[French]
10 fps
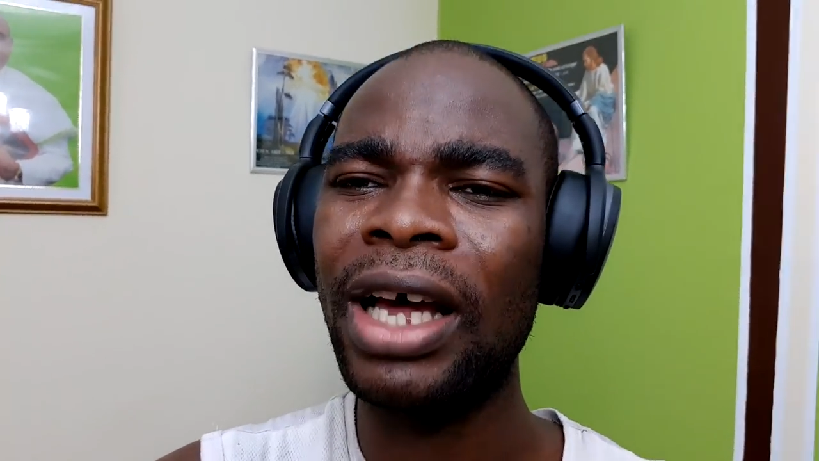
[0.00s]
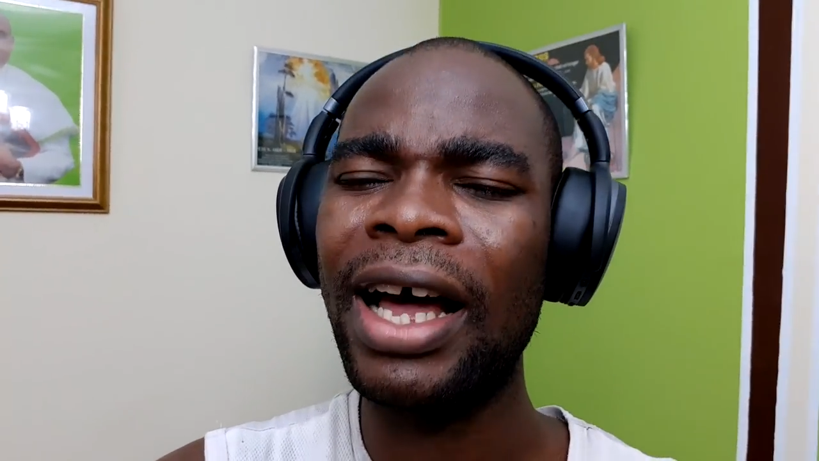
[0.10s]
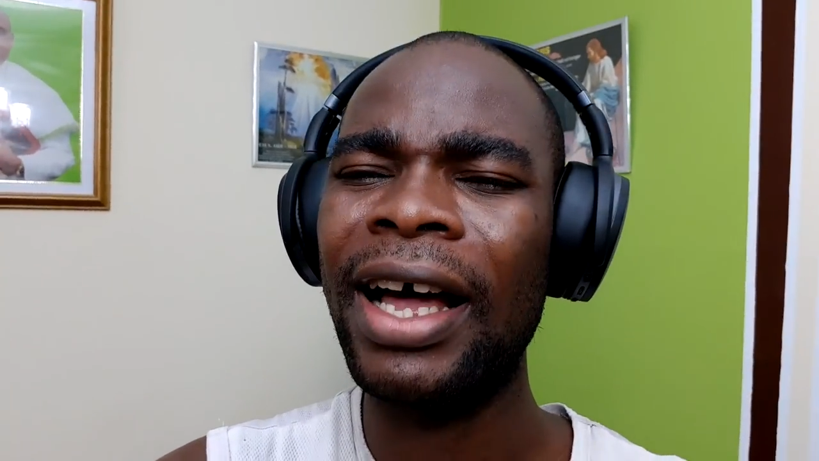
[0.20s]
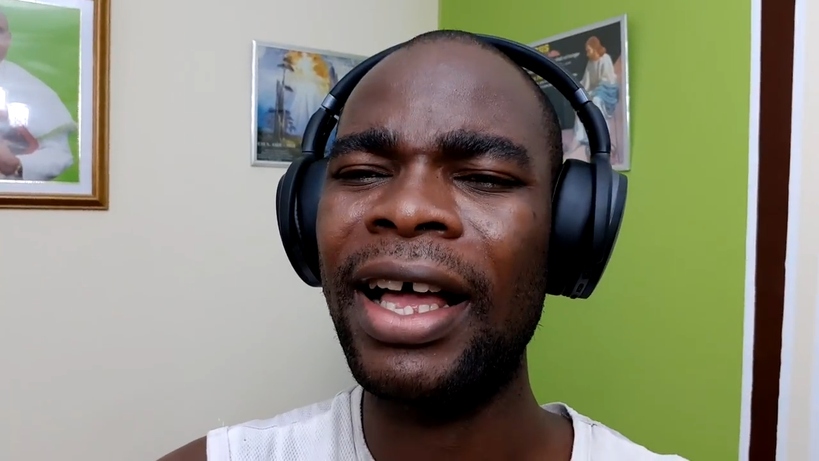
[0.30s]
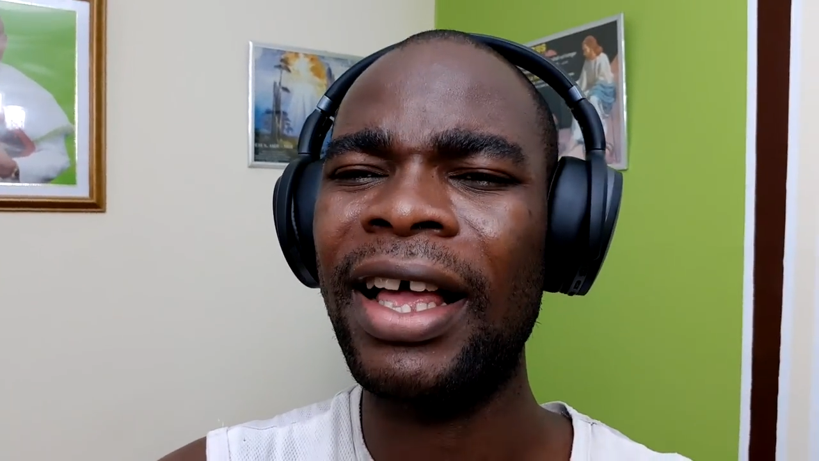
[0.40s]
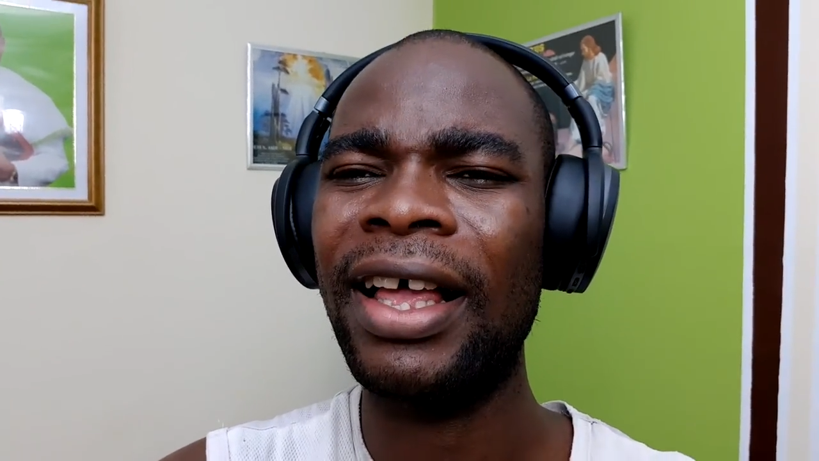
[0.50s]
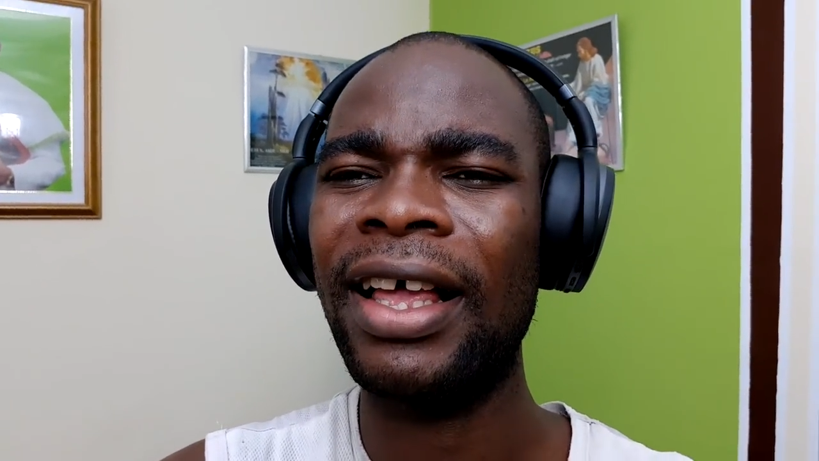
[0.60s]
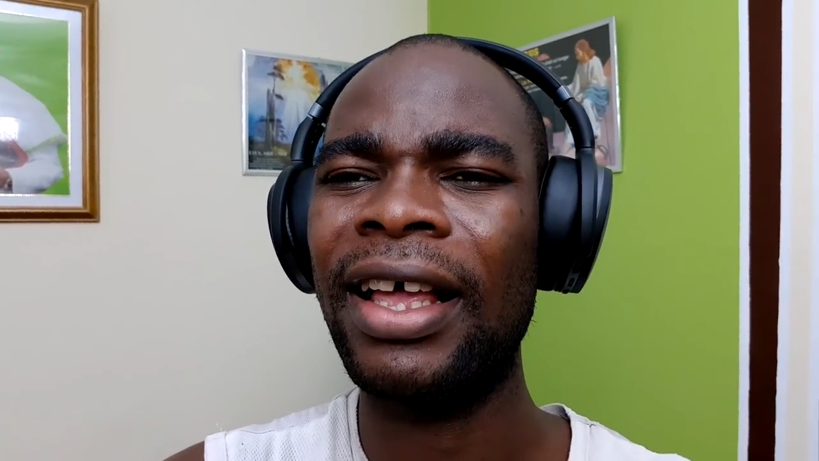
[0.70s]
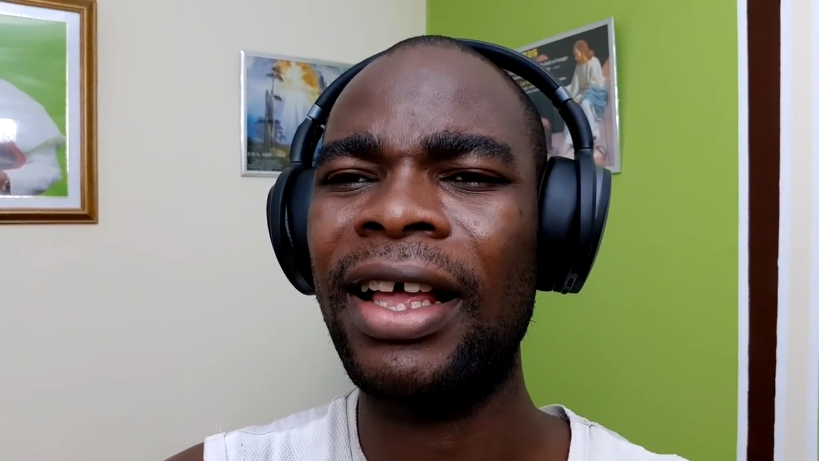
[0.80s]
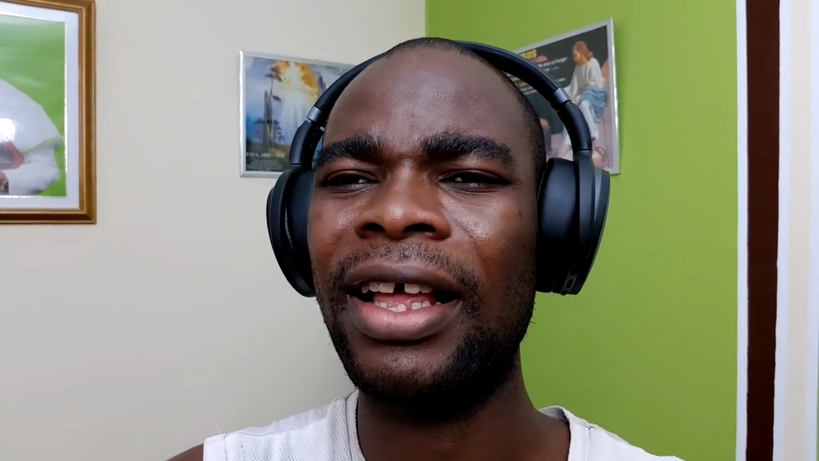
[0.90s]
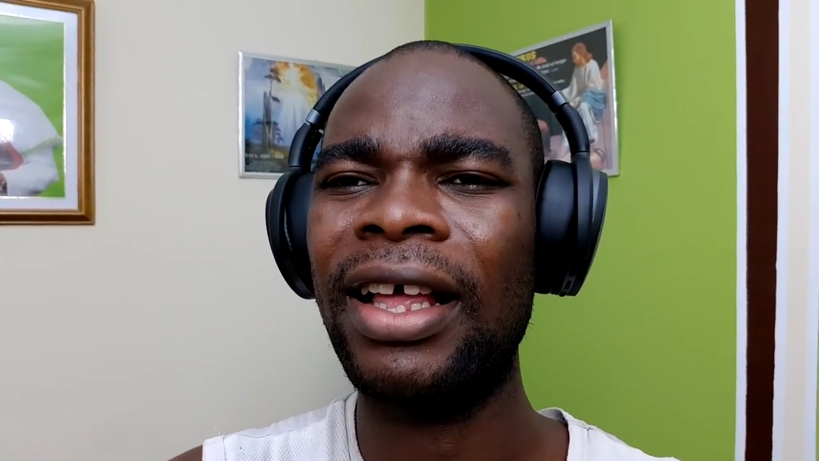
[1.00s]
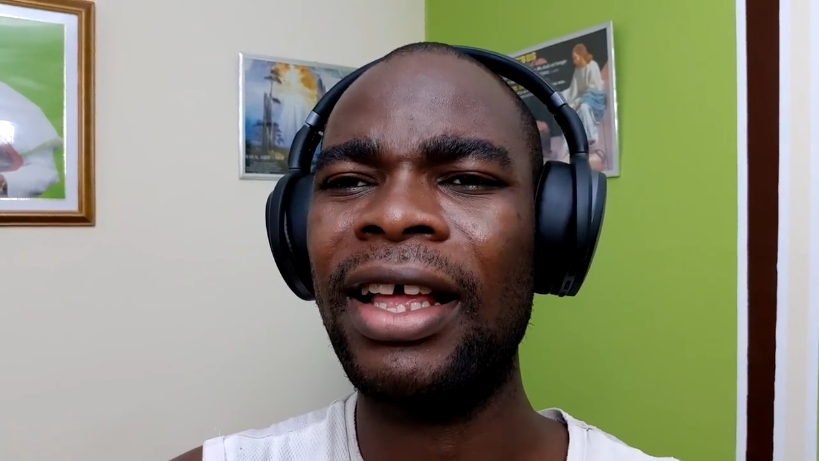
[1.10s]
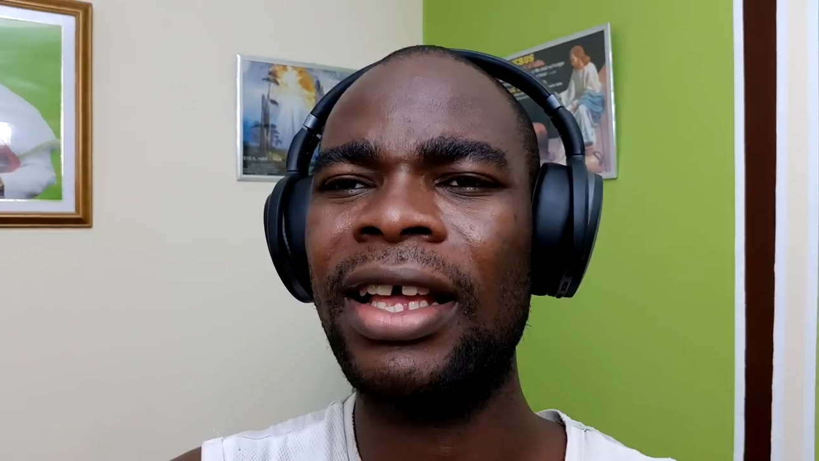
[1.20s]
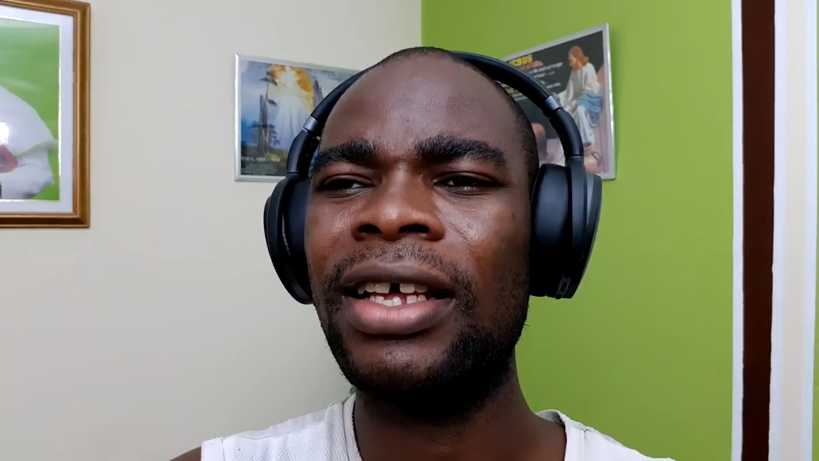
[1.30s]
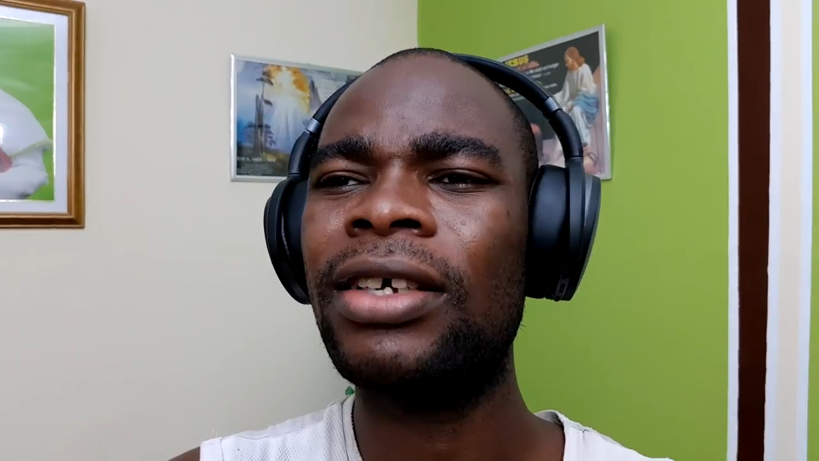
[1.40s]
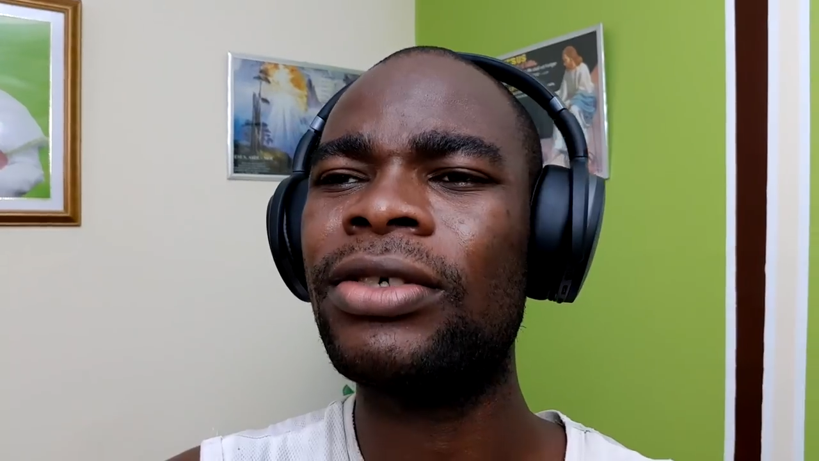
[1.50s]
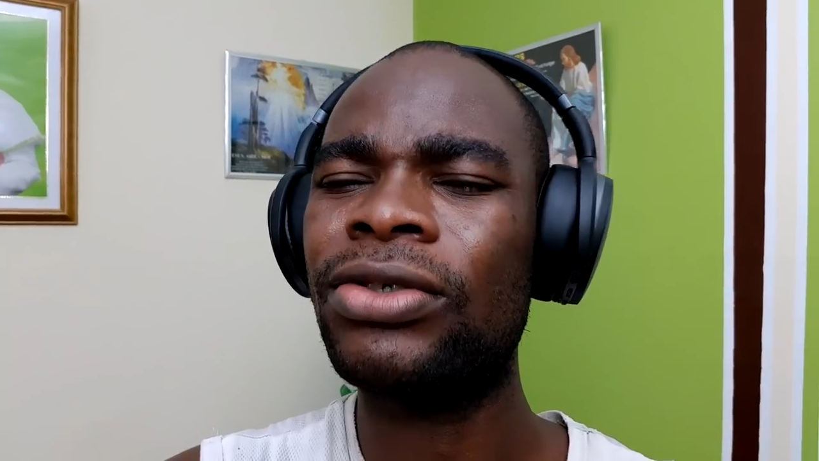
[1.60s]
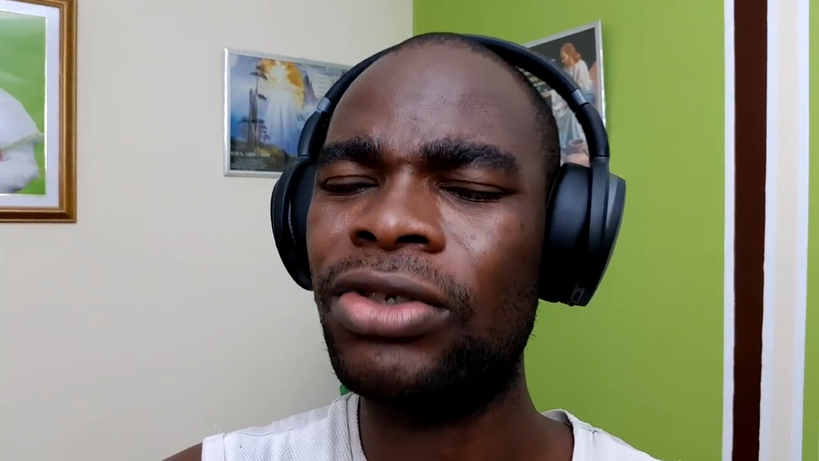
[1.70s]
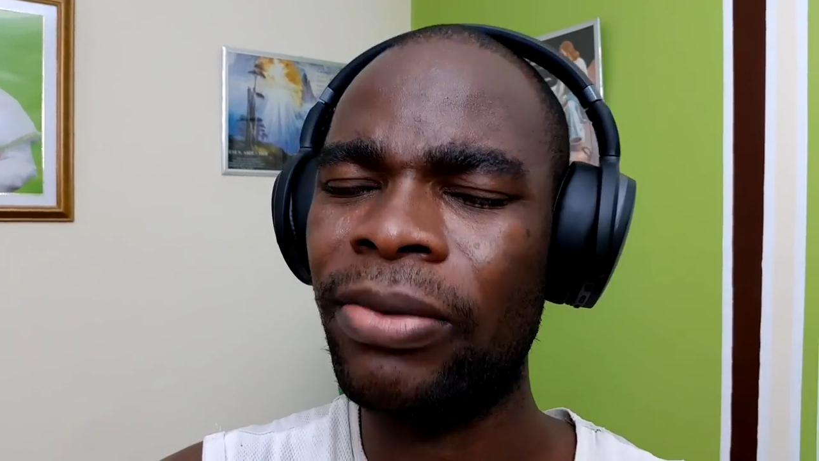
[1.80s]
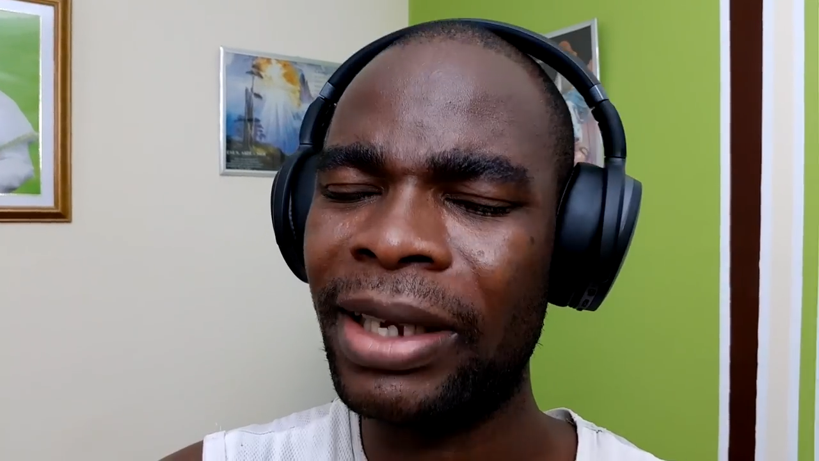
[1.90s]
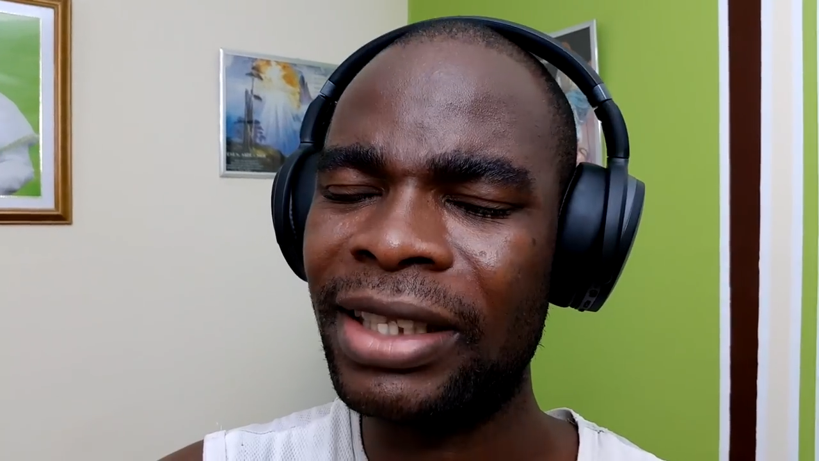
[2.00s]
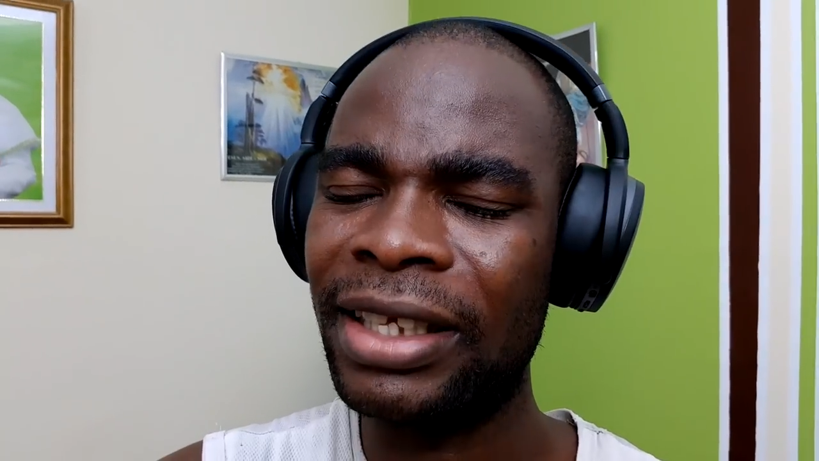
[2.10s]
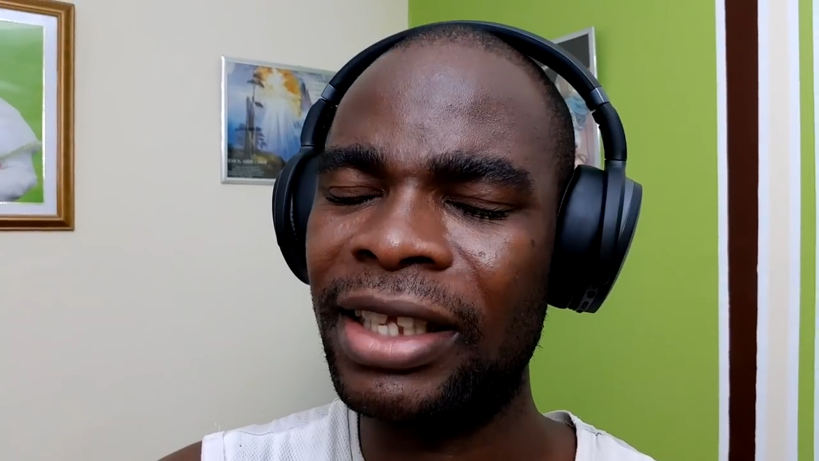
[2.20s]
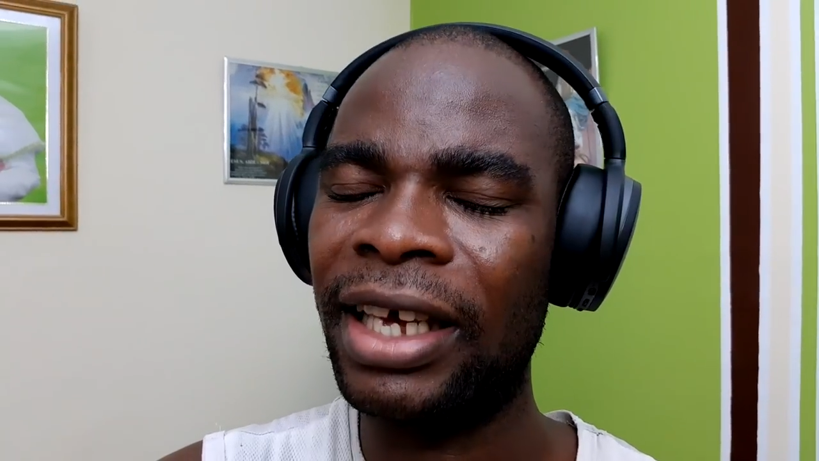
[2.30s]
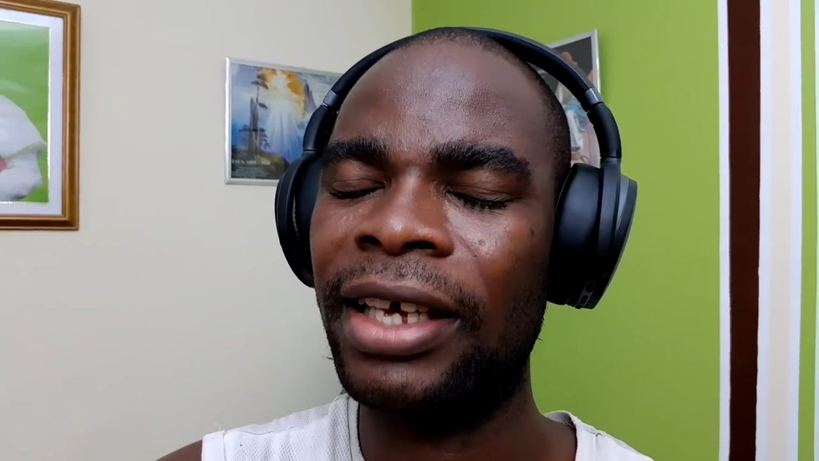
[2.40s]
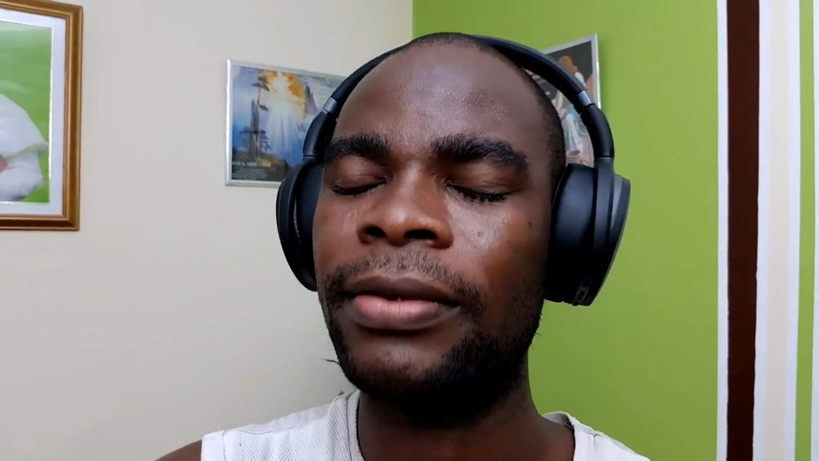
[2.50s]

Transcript: as, tu vas t'aider.